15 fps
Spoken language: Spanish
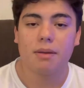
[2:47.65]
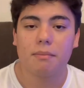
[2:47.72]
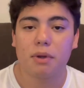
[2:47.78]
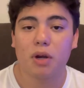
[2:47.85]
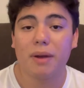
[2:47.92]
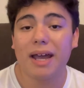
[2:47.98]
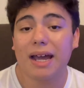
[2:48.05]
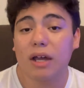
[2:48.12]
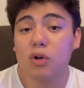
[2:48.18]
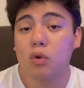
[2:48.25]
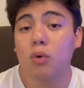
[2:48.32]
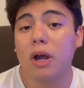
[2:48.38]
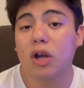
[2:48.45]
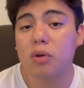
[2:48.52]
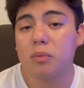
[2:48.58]
pero va a dejar
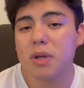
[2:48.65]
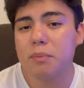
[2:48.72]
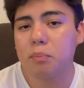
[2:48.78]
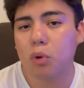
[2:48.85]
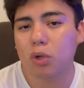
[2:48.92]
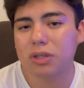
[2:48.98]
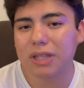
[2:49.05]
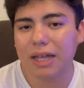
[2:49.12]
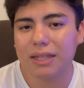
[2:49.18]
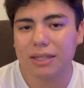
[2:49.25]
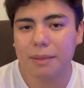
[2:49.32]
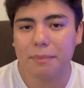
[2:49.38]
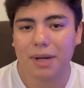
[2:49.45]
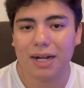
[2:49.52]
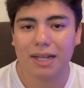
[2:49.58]
un hueco muy
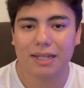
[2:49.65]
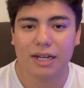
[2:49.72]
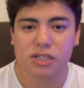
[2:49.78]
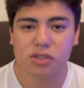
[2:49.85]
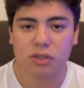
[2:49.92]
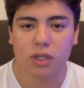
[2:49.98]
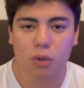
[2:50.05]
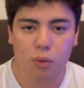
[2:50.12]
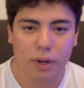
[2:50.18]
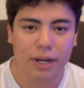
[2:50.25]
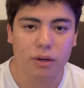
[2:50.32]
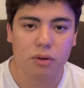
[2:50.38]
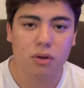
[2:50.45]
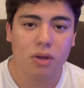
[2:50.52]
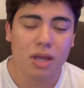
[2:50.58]
importante para la creación de
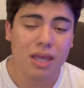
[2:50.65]
juego.